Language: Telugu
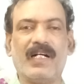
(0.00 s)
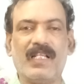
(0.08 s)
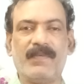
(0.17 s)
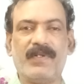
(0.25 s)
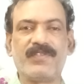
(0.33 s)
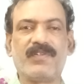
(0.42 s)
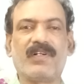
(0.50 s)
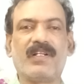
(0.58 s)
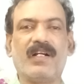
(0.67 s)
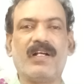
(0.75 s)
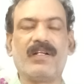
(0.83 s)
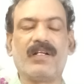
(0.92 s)
ఆంధ్రప్రదేశ్
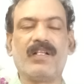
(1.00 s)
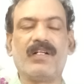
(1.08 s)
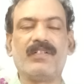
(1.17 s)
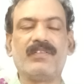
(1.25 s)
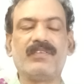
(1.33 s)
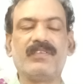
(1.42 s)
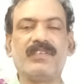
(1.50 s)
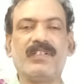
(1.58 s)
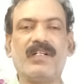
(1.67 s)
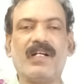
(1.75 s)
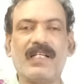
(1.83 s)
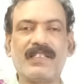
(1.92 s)
ఒక్కటే కాదు కదా
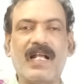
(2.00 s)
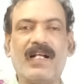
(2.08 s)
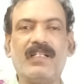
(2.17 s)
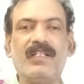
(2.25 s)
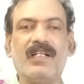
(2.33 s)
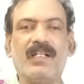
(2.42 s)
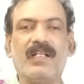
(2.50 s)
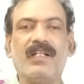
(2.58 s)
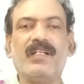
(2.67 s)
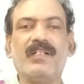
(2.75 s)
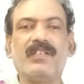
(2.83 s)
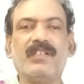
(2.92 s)
ఆ శాఖలు
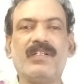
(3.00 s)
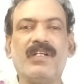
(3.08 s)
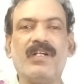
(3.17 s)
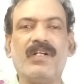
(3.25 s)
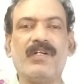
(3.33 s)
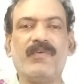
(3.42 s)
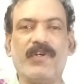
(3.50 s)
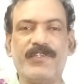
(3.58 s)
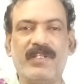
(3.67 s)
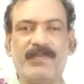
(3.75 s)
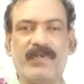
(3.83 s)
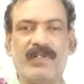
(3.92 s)
ఇయట్లేదని
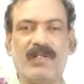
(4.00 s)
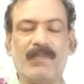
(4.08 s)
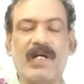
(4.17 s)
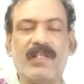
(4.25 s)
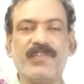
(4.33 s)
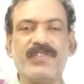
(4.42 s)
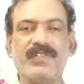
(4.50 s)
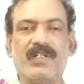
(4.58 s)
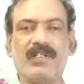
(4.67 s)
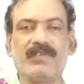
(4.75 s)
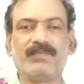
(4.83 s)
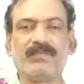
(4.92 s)
వైసీపీ వాళ్ళకి బాధ వచ్చిందట